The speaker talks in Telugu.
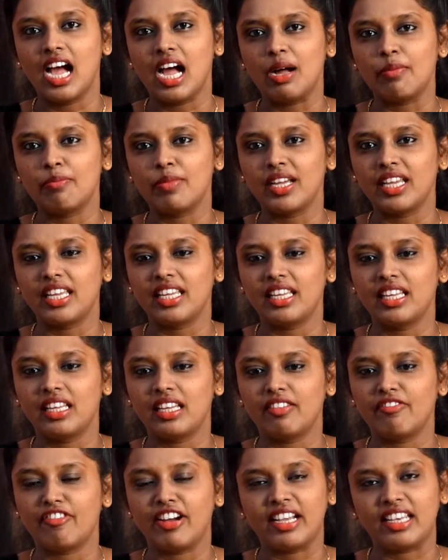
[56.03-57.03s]
అమ్మాయి
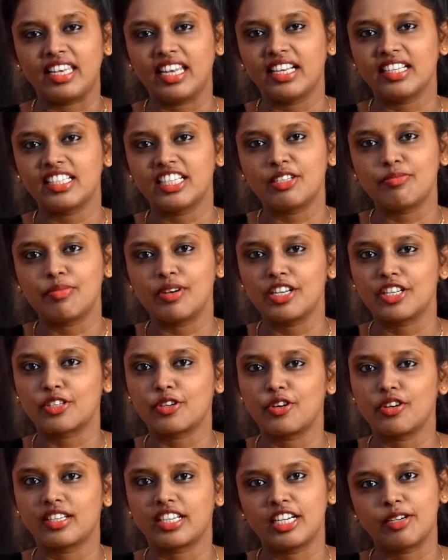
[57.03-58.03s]
వైట్నింగ్ ట్రీట్మెంట్స్
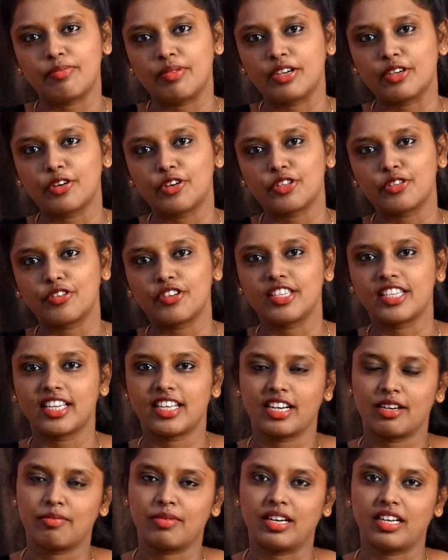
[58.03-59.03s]
ట్రీట్మెంట్ కోసం
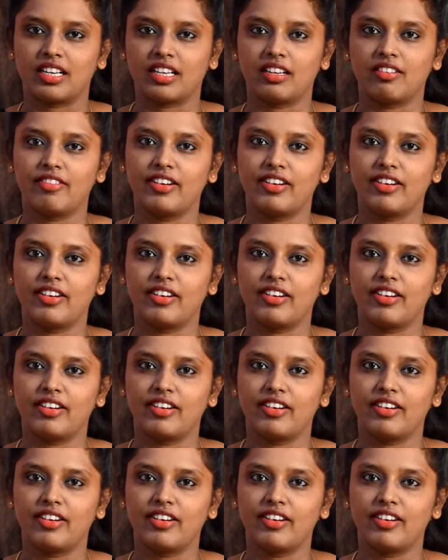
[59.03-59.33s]
వచ్చారనమాట